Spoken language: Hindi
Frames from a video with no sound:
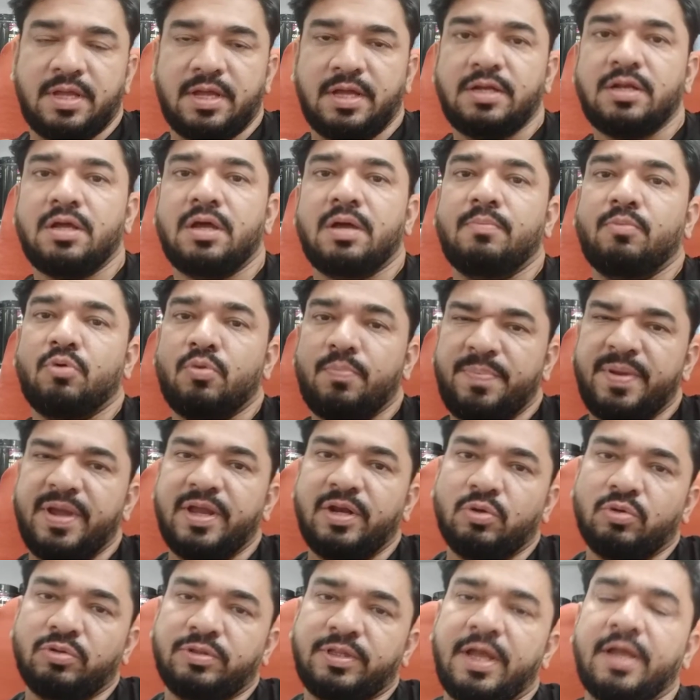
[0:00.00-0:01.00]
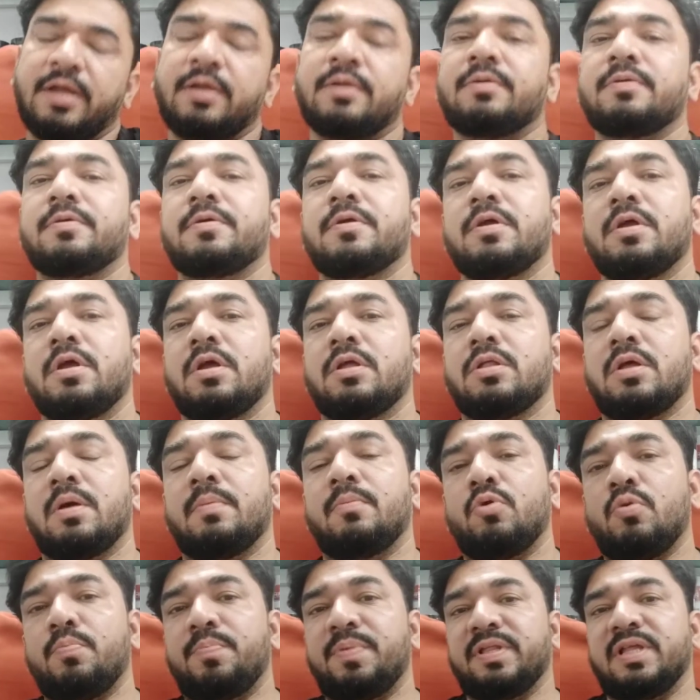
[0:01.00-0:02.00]
है ना हमको पेन होता है
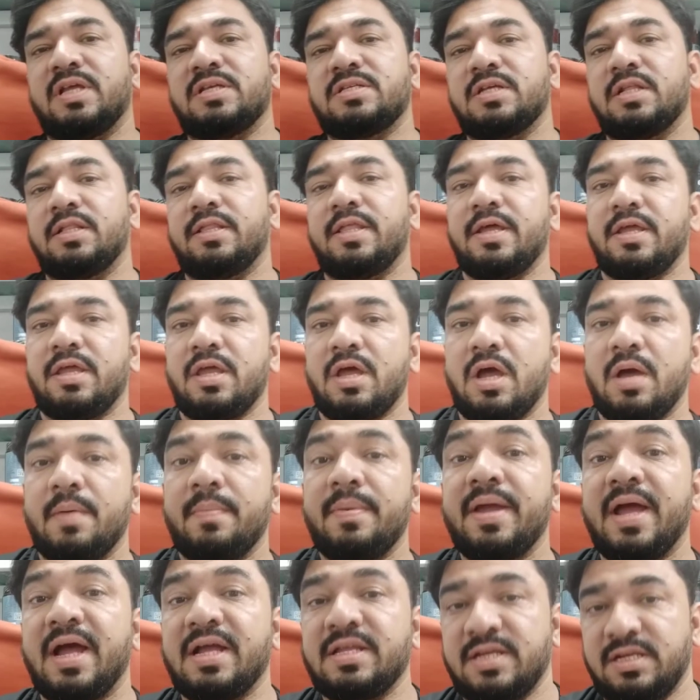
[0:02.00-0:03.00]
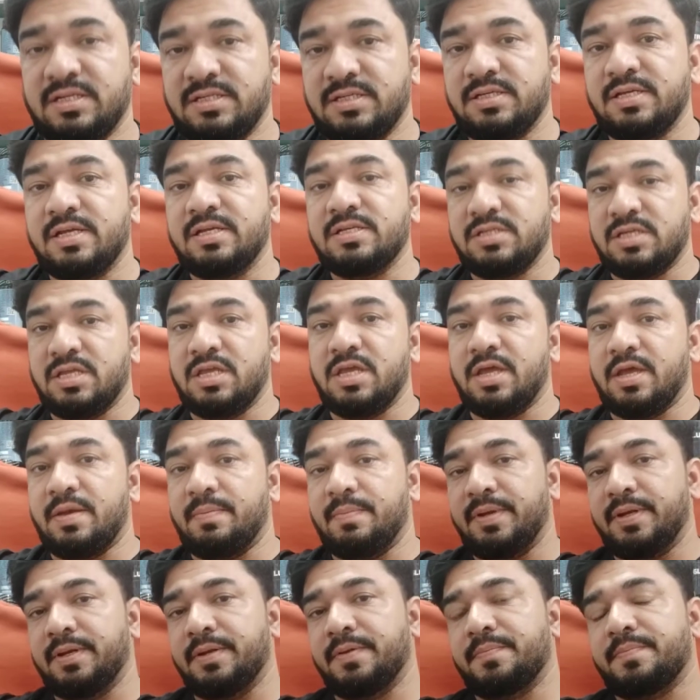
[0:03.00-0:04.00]
हमको पता चलता है कि हाँ भाई आज एक्सरसाइज की है
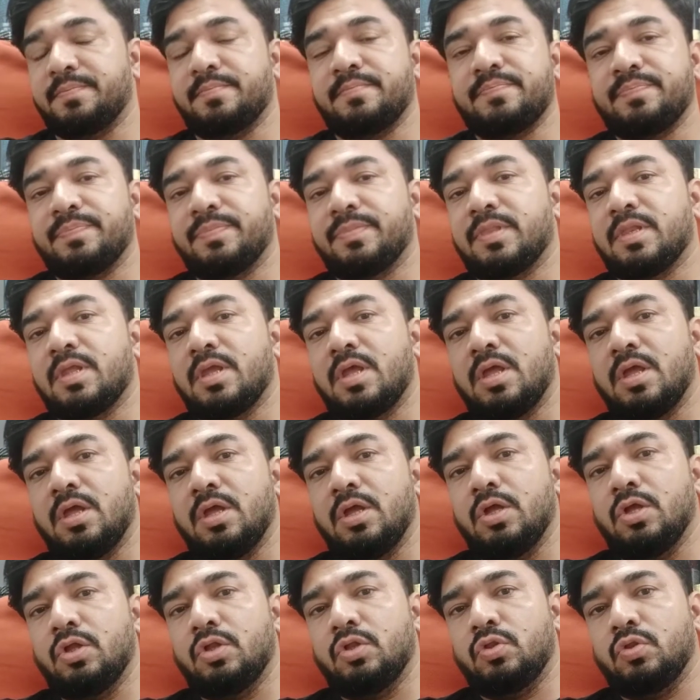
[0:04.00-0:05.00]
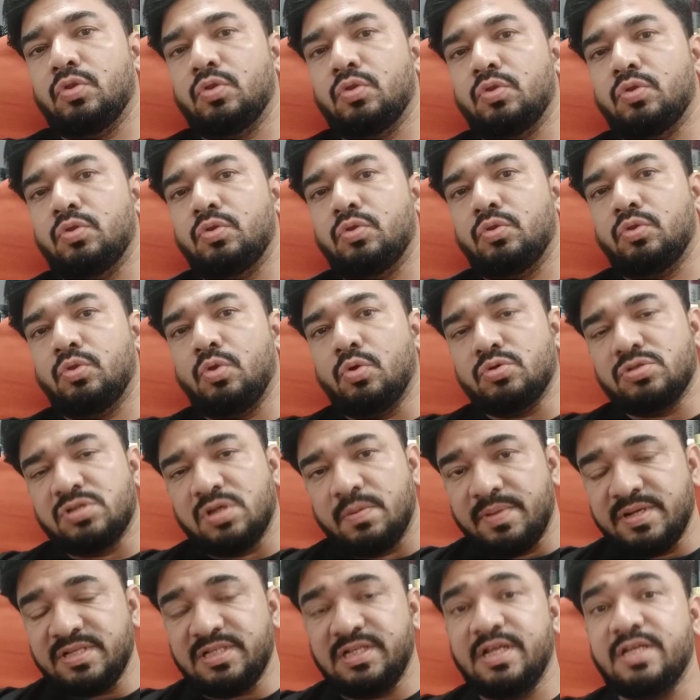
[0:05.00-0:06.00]
मैंने तो
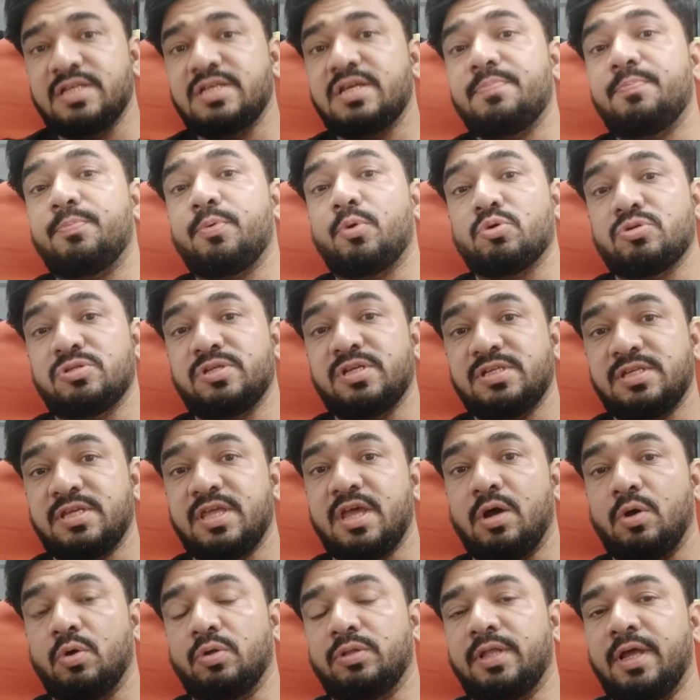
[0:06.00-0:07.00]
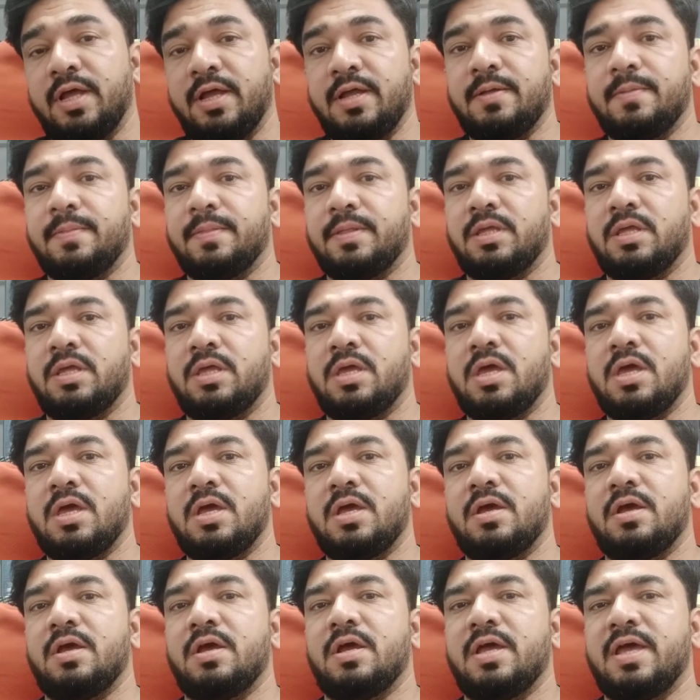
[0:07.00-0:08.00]
समझ लीजिए प्रोसेस क्या होता है कि
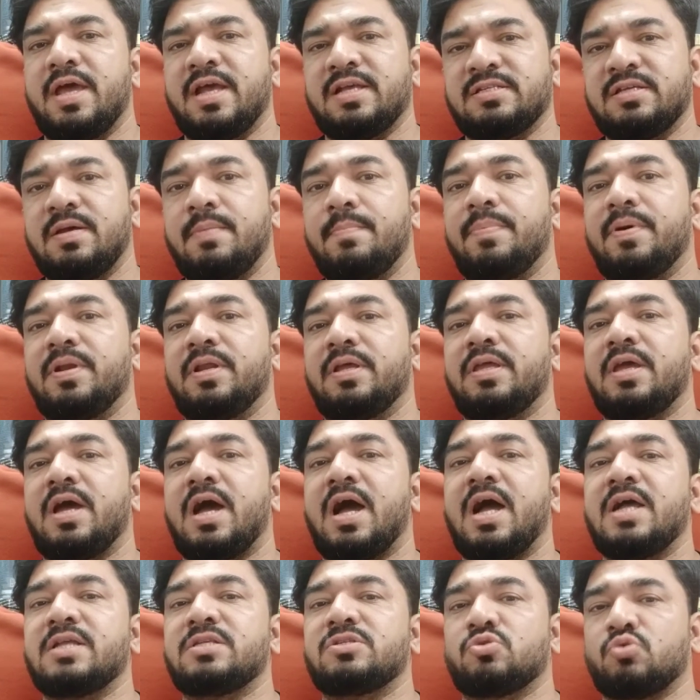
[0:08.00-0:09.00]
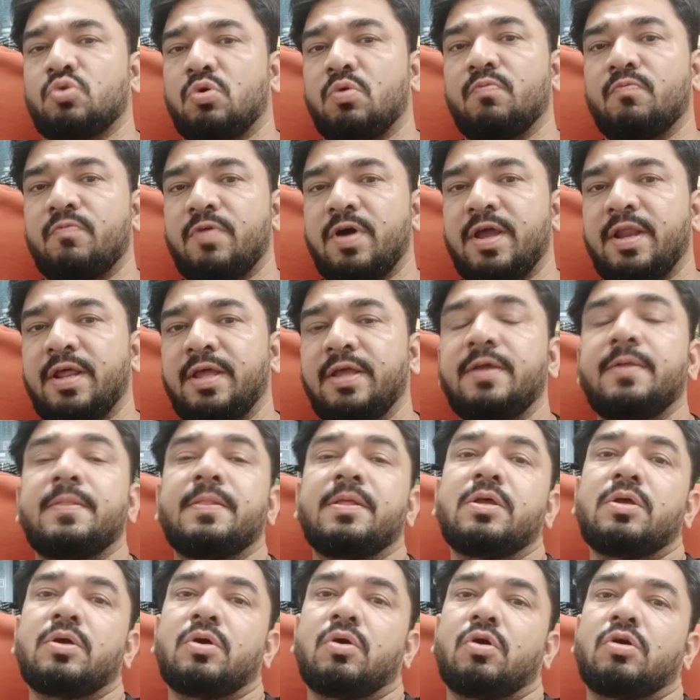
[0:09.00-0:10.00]
एग्जाम्पल कि आज सोमवार है
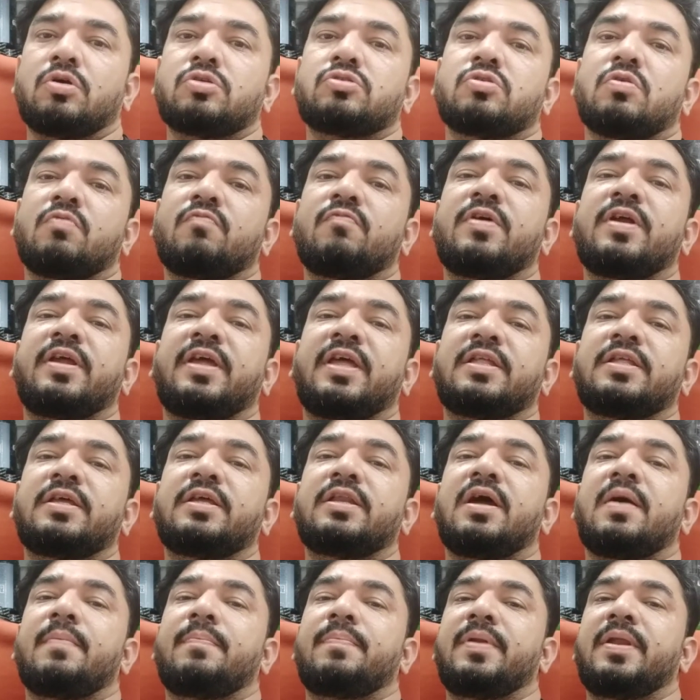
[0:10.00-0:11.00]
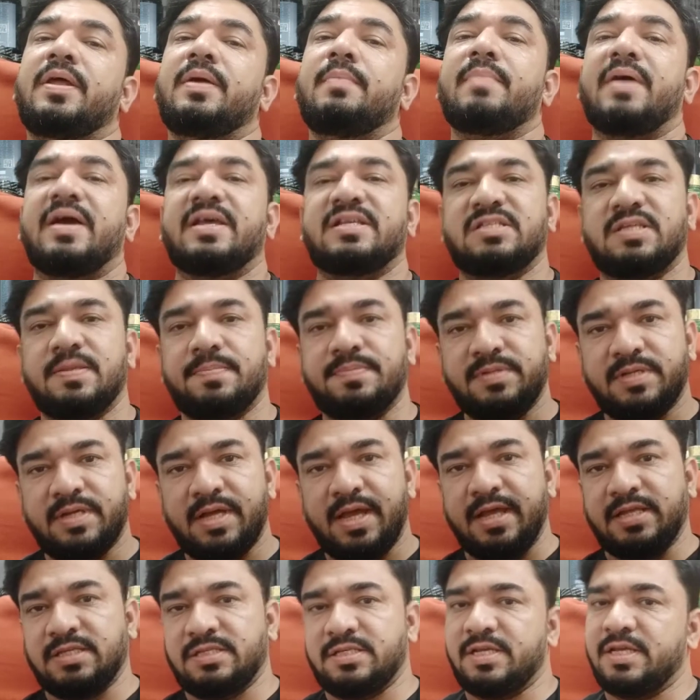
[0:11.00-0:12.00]
और सोमवार के दिन आपने बाइसेप्स
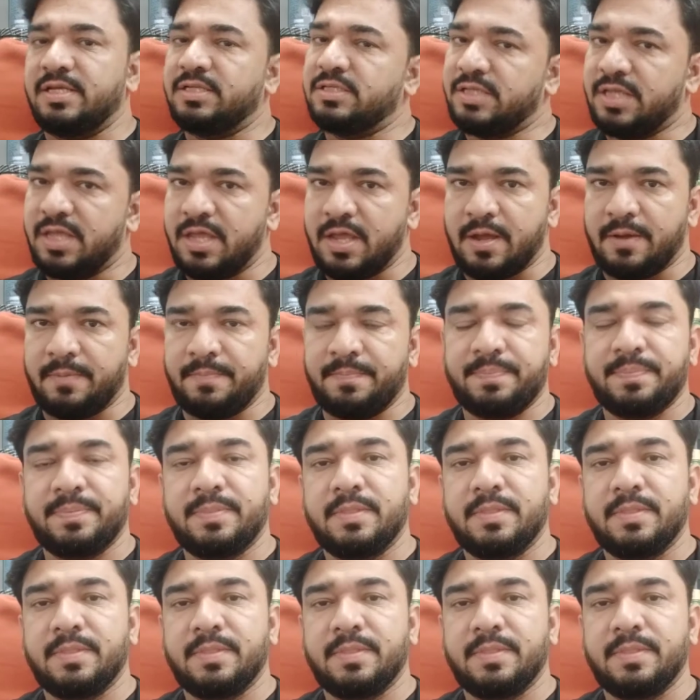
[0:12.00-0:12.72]
का एक्सरसाइज किया